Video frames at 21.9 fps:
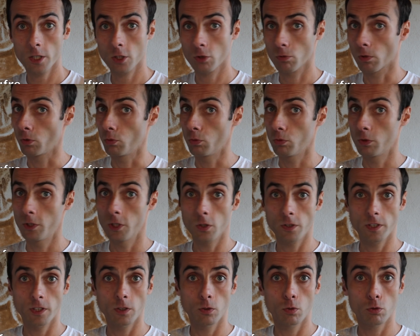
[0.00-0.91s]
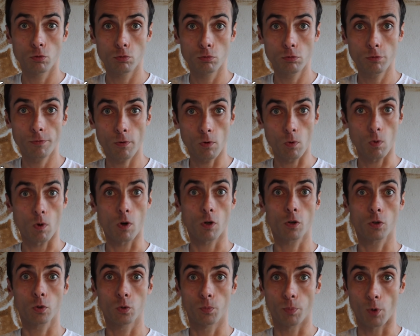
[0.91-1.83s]
soit du dioxyde de soufre ou
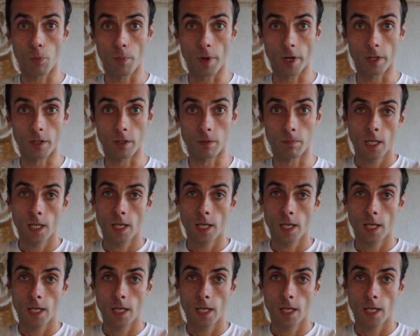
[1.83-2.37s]
encore du propane.